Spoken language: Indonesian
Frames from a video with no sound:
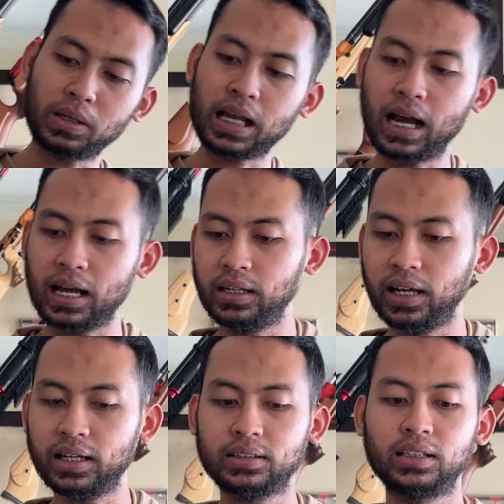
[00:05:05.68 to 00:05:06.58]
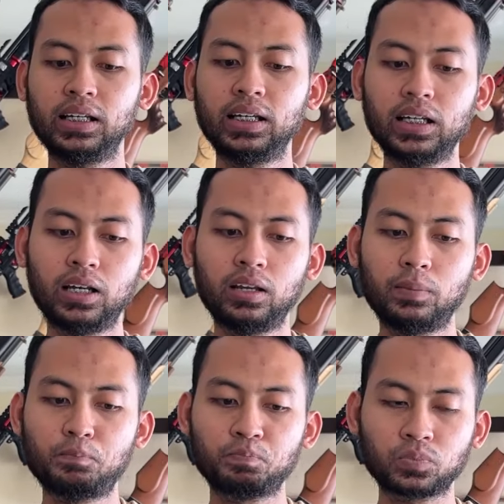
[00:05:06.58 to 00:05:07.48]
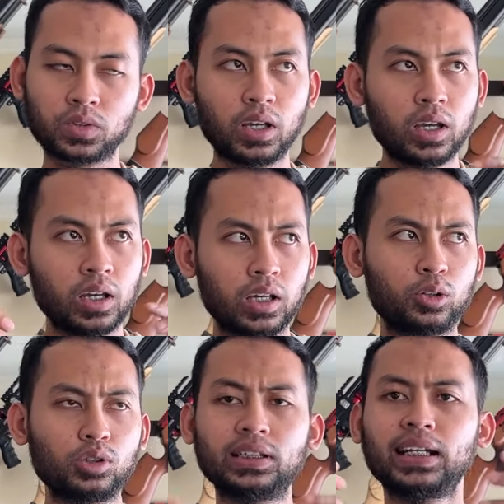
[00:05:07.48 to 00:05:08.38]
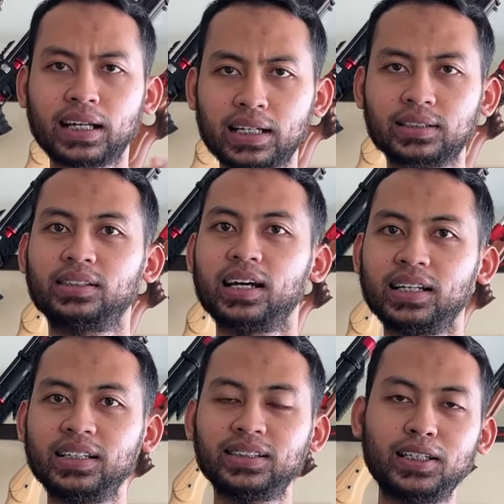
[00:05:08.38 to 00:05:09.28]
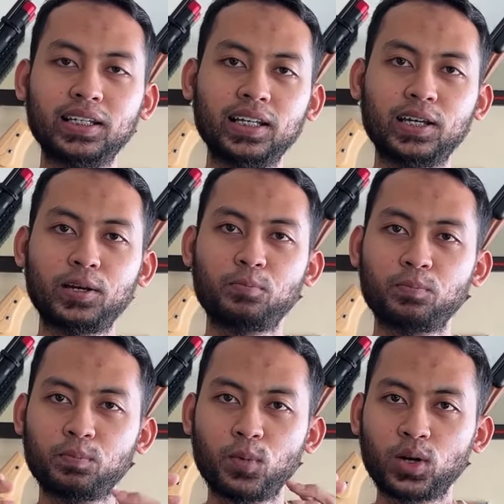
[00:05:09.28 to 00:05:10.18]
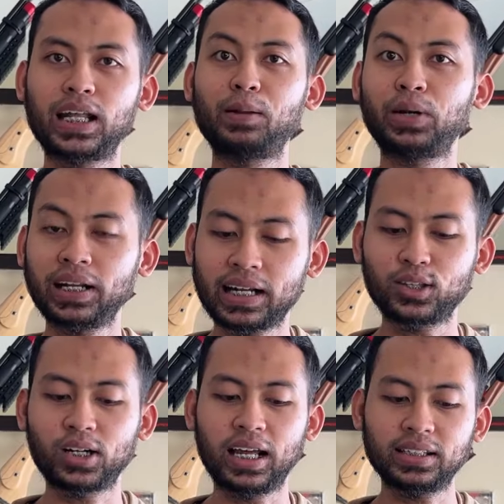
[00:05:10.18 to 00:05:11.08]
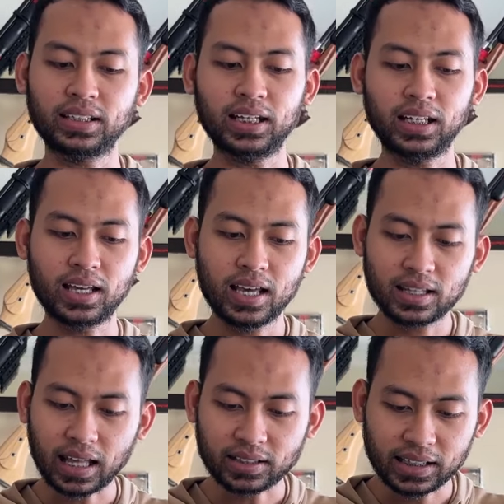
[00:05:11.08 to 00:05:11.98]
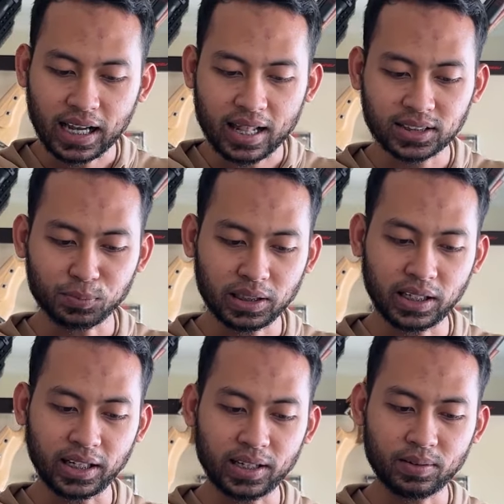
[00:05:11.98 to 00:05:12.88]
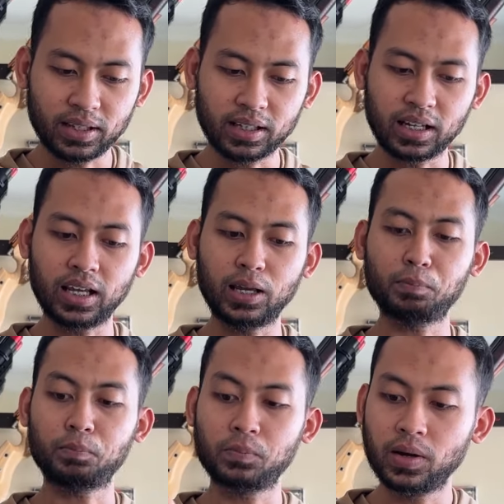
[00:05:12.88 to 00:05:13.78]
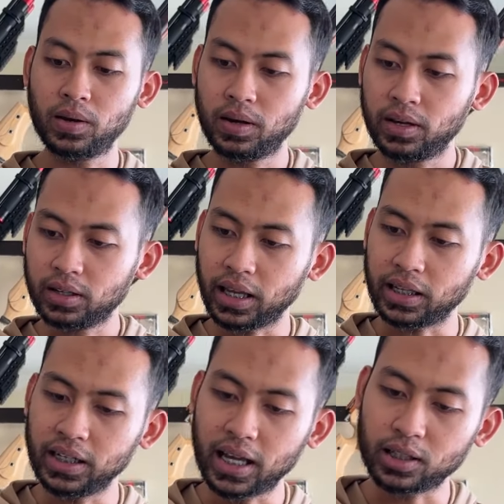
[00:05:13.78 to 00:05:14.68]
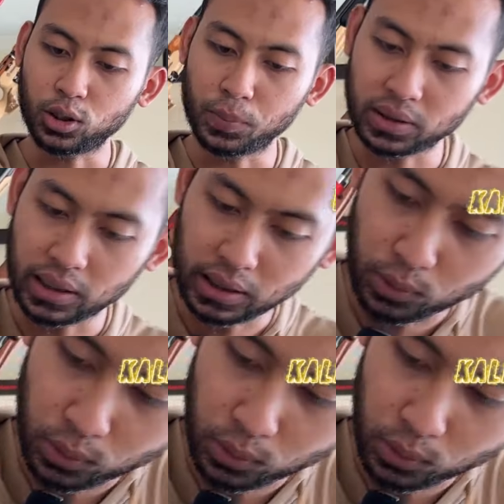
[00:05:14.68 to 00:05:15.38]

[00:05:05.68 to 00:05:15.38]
pegangan ya. Jadi ini itu ciri khas dari si model predator ya. Jadi taktikal seperti ini. Ini kayak gini ya, dulu bedler